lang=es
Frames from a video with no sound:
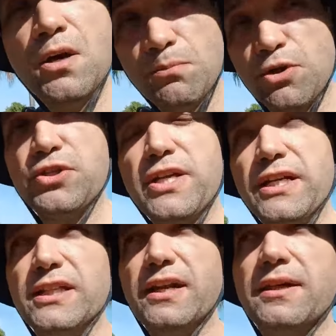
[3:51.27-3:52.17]
Por eso
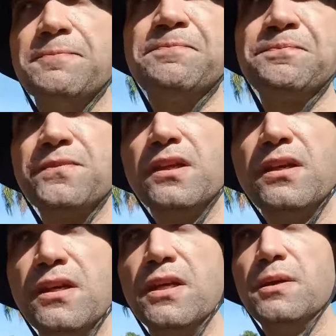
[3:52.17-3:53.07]
llegué tarde.
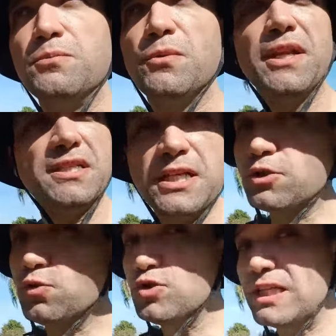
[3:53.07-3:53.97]
Muy bien, esa
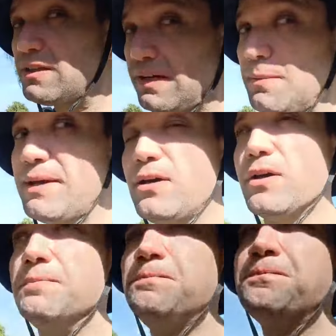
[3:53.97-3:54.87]
excusa te vale para hoy.